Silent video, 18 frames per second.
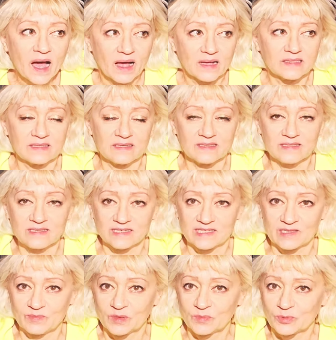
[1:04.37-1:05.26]
А здесь я
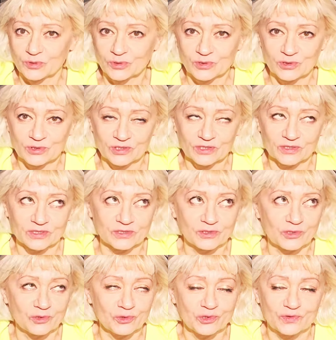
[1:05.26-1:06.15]
себя
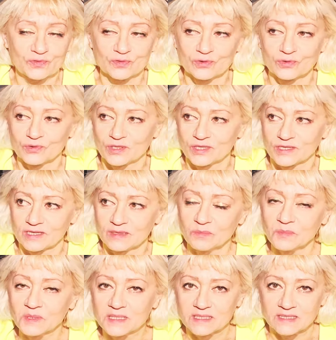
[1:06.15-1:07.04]
просто чувствую
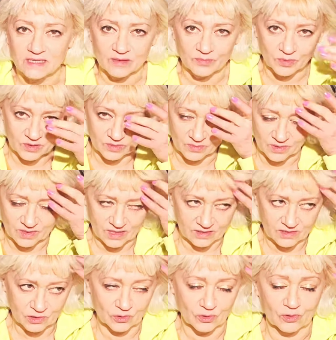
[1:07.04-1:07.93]
таким слепым
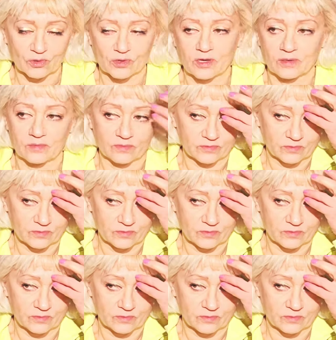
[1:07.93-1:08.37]
котенком.